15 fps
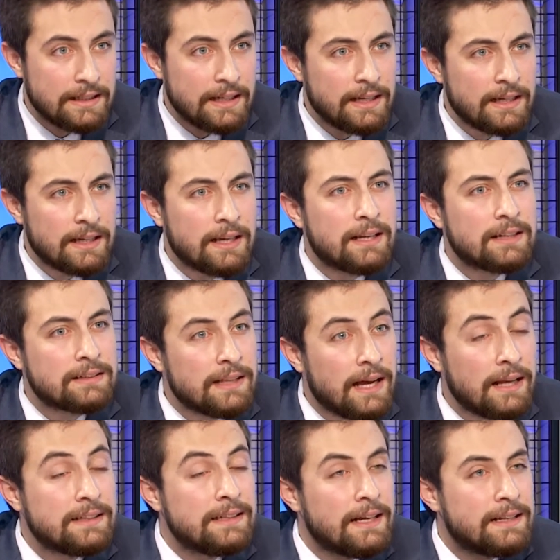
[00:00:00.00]
Daha az. Da,
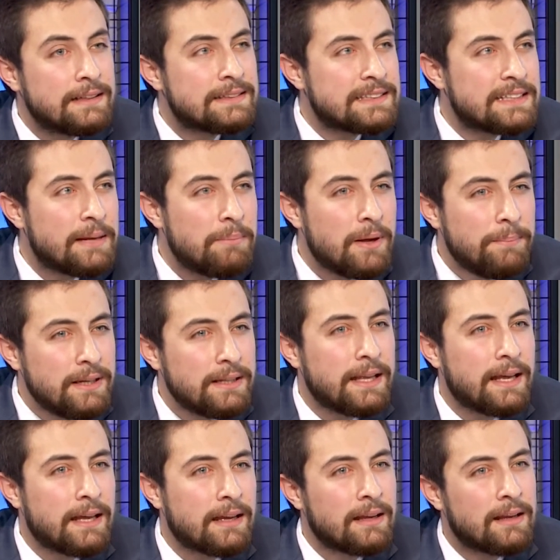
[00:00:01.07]
yani hmm. sebebi
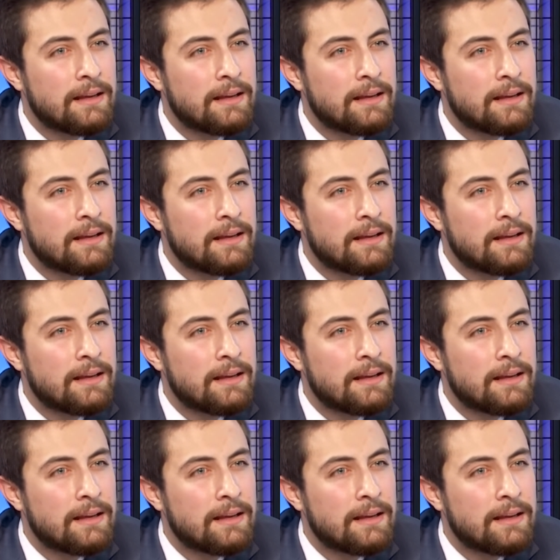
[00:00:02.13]
ne?